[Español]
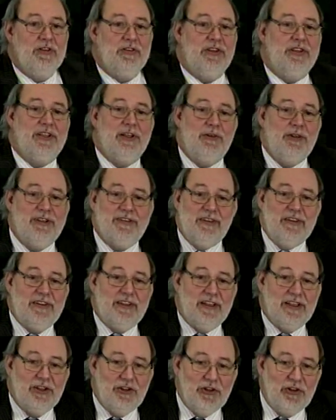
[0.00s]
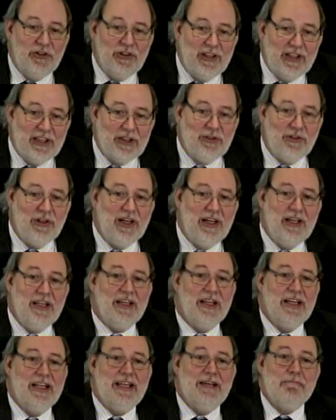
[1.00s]
se establecen territorios
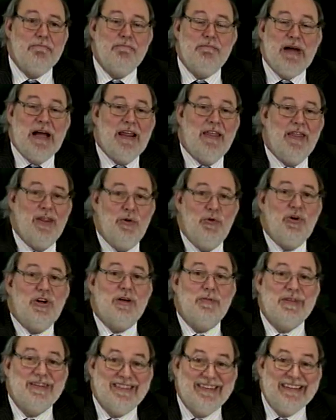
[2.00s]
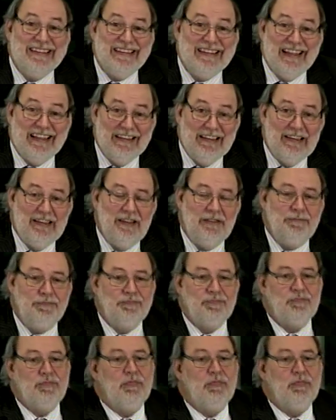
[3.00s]
electorales que eligen más de un representante,